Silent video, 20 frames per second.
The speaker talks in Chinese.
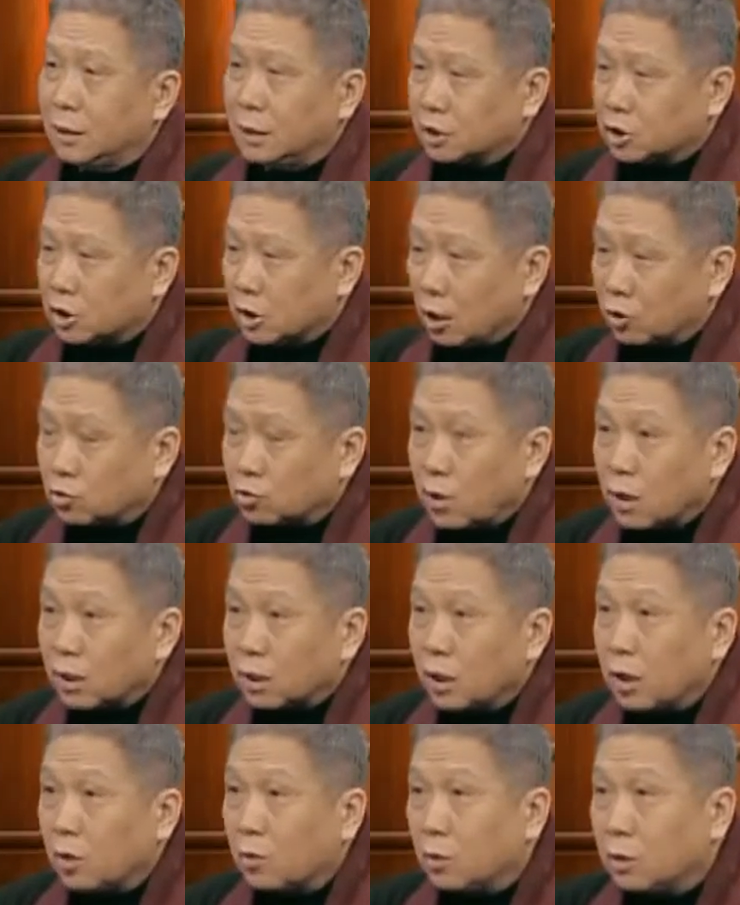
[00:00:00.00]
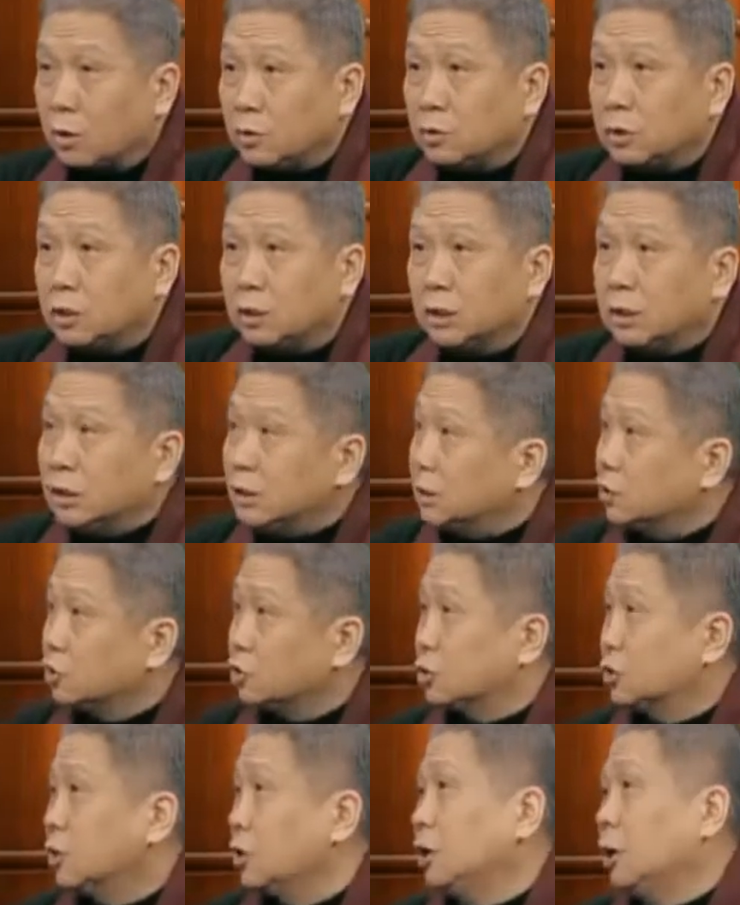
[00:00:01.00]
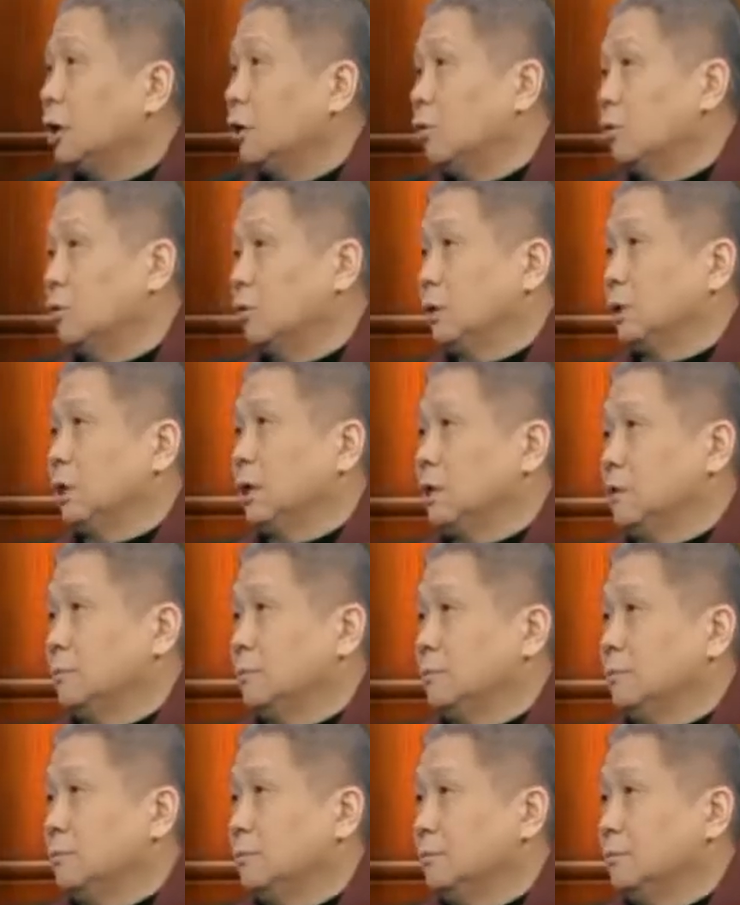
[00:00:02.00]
你只要装一个过滤器，你就知道那有多脏。